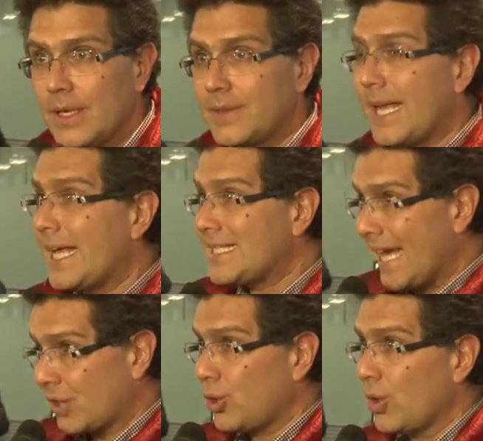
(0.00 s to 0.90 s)
de ese
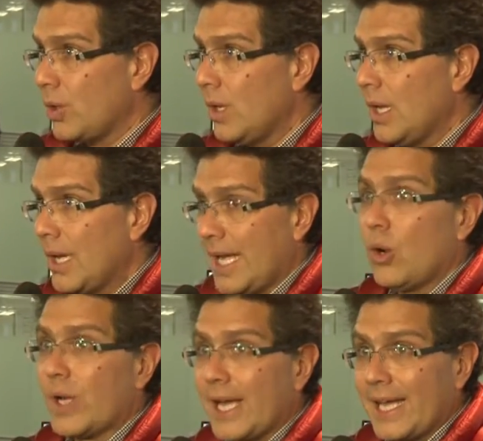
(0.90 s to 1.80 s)
actor que
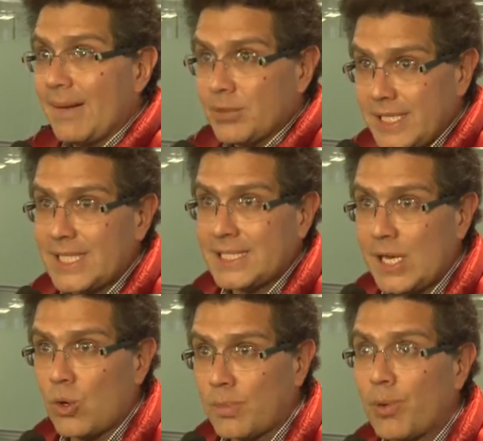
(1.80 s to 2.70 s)
lo que queremos es que se
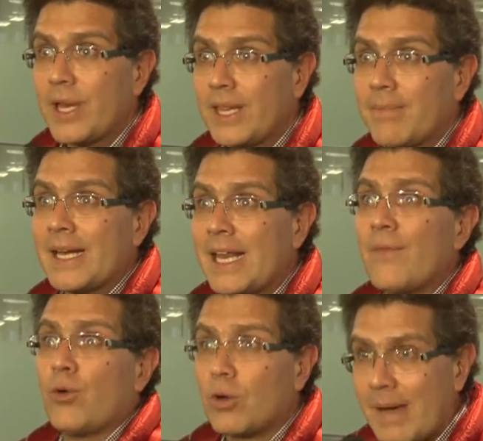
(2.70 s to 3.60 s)
incorpore de manera
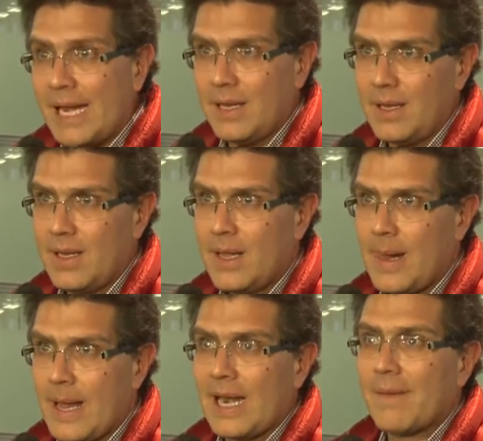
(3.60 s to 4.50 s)
formal
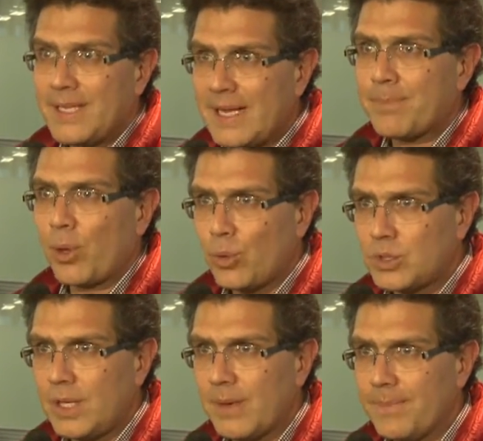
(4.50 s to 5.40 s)
a la vida
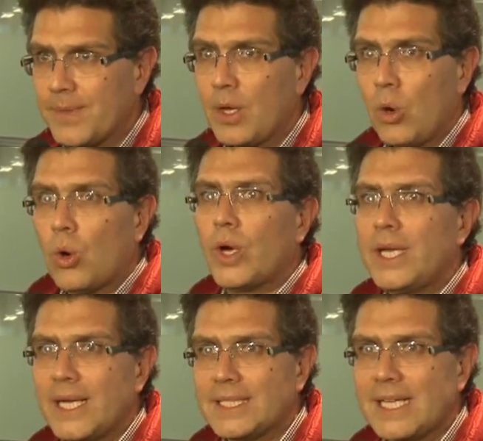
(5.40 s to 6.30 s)
productiva.
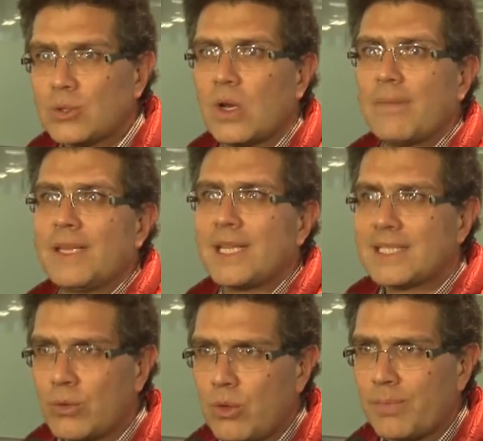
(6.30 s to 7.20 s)
Hoy está solamente el
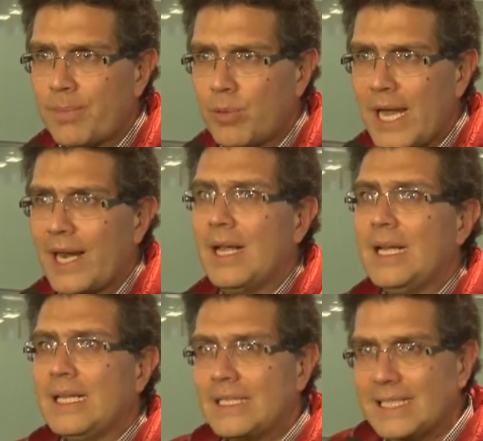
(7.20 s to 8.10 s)
Seguro Popular.
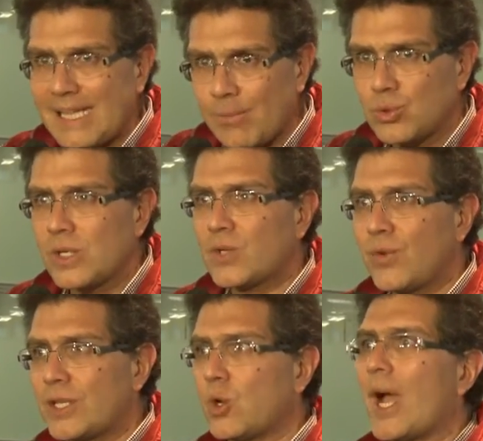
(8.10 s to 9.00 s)
Necesitamos un
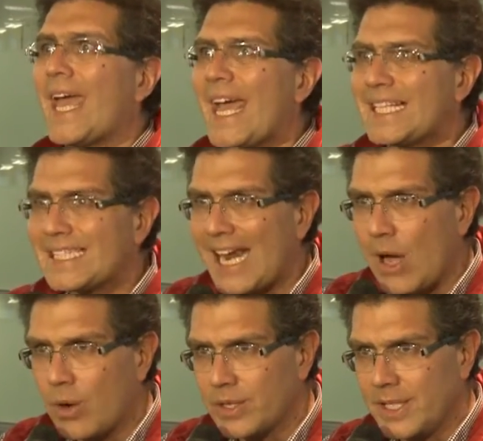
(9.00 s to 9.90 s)
esfuerzo
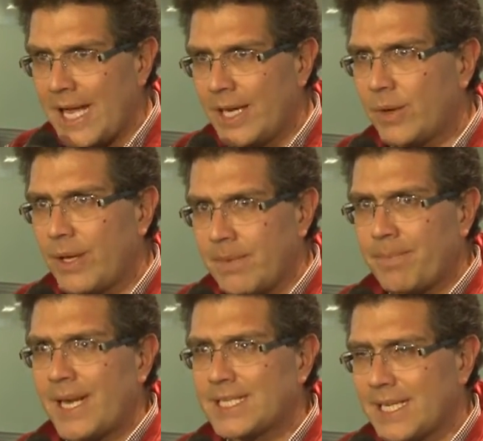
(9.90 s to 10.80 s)
extraordinario. Ahí me
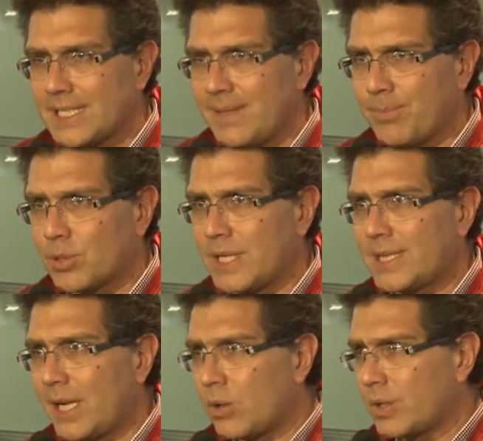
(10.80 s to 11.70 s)
parece que es
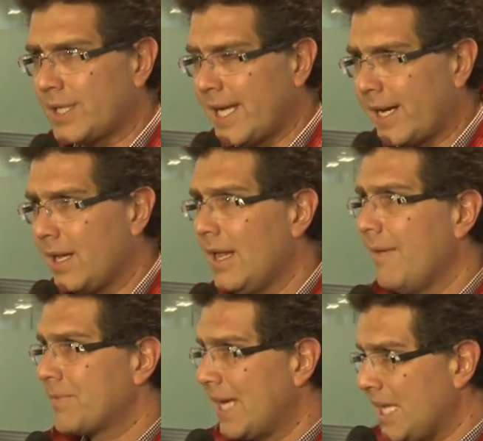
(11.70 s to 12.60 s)
importante coordinar
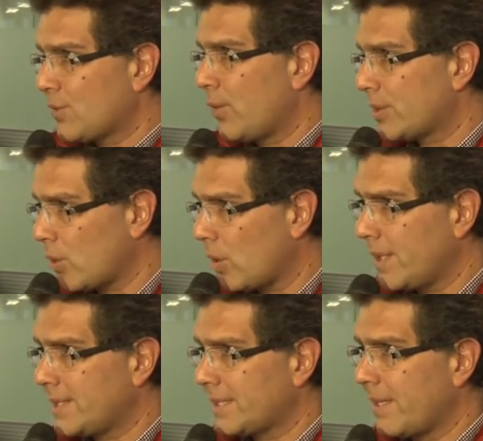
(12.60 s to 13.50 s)
el esfuerzo con
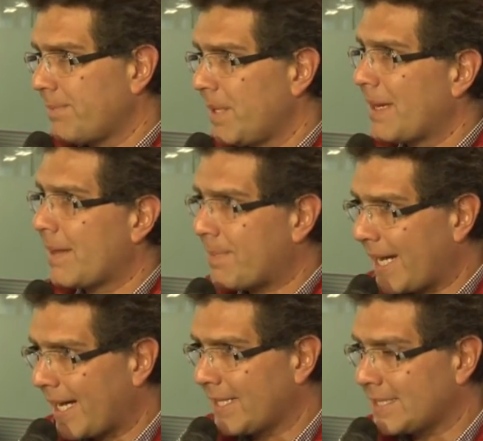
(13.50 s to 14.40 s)
la iniciativa privada
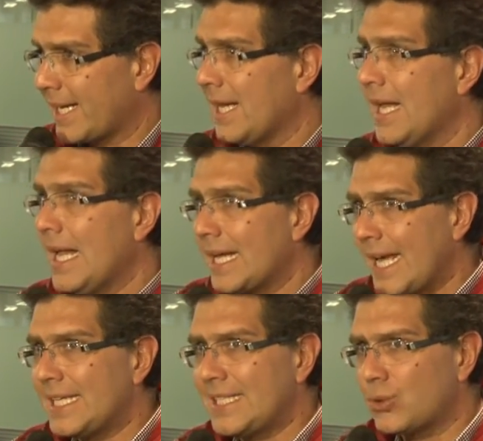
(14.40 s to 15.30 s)
para avanzar
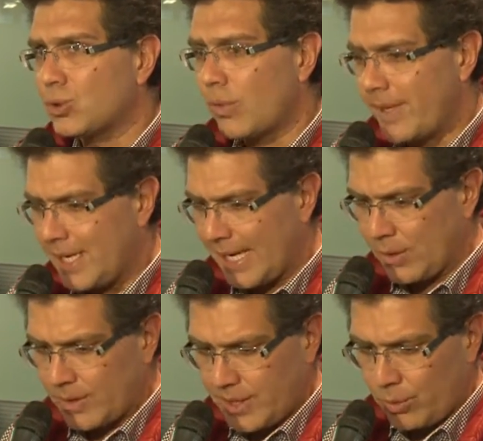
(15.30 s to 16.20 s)
que el Instituto
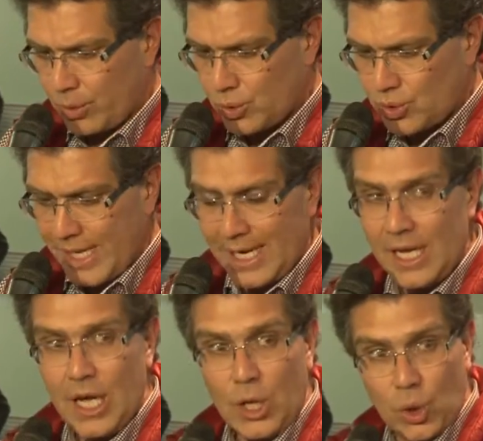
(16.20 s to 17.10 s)
Mexicano del Seguro Social
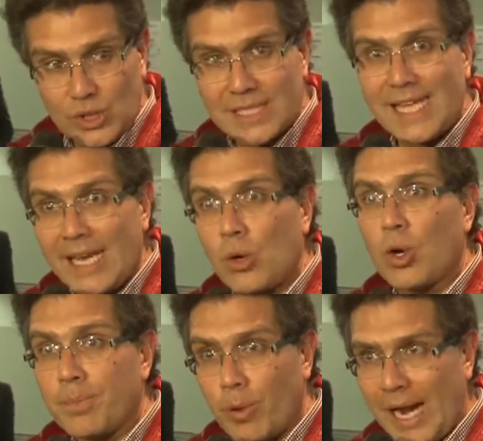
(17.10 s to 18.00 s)
los esté
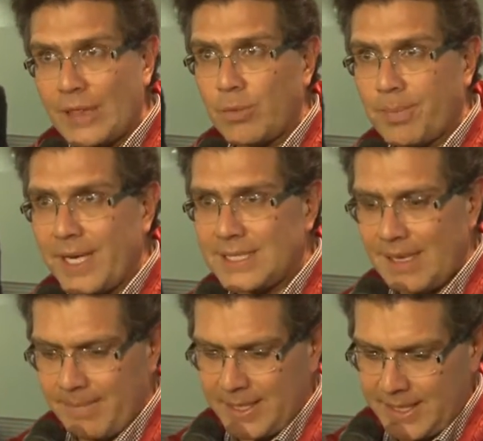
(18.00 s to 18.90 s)
incorporando
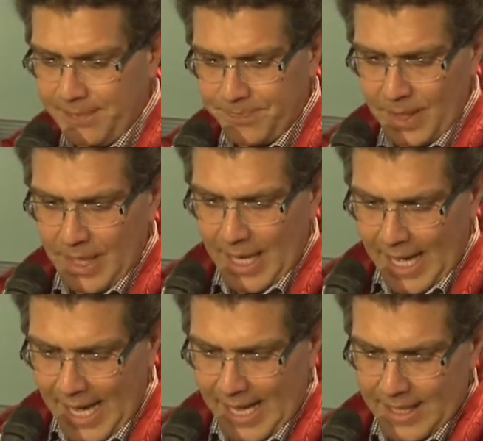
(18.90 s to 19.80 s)
precisamente
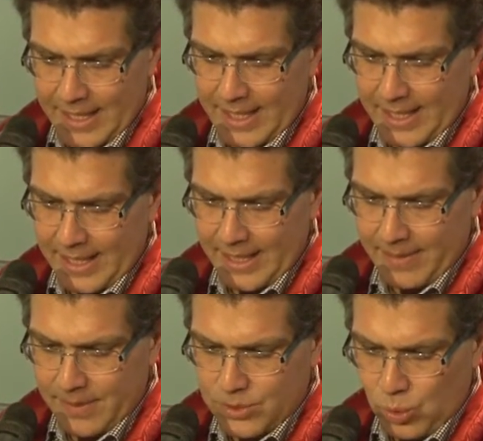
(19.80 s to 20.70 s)
a,
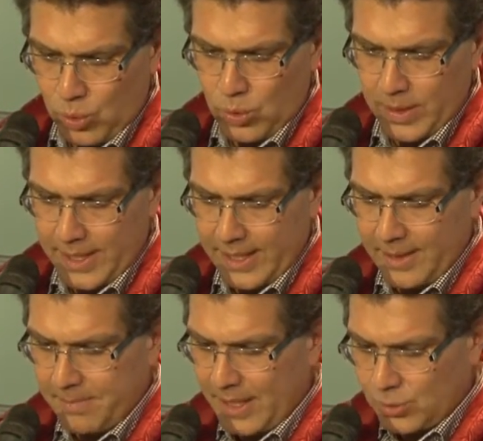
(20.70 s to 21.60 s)
eh, su,
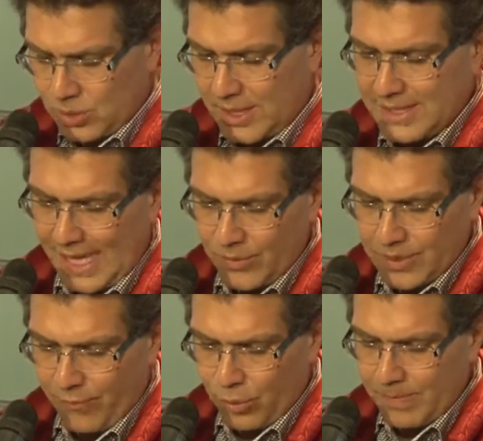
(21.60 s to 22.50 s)
eh, a sus listados
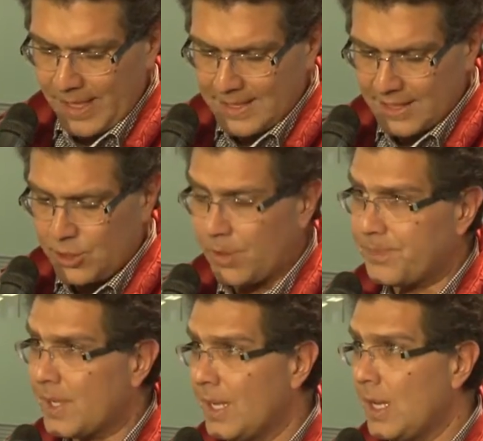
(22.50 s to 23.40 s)
de formalización.